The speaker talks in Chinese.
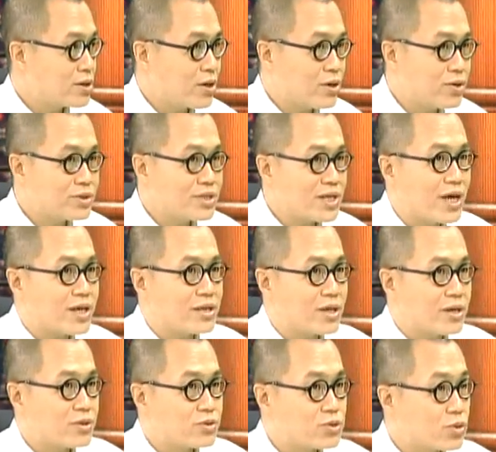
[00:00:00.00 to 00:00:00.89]
以后
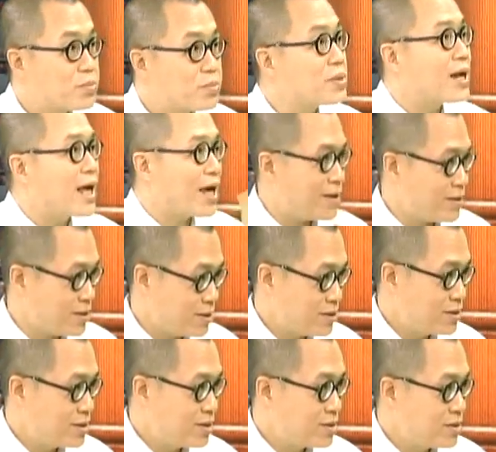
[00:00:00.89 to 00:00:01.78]
再也出不来
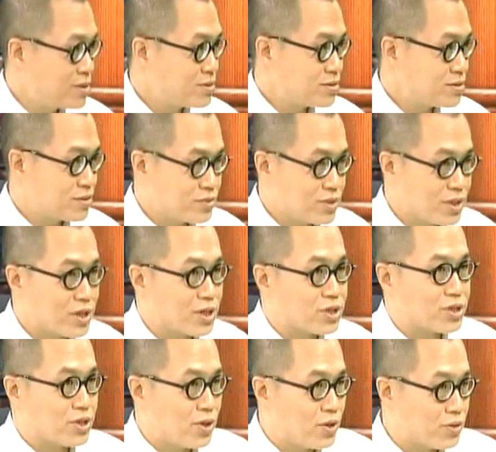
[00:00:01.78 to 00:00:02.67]
了。嗯，
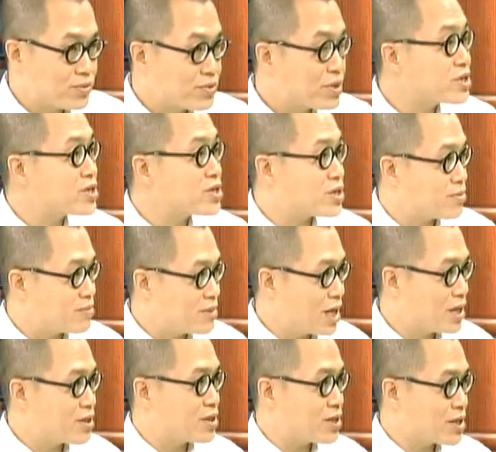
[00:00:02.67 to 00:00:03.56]
那个时候那是什
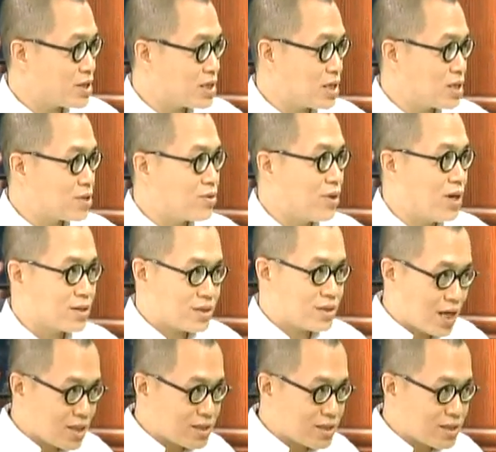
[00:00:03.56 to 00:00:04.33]
么样的一个情况？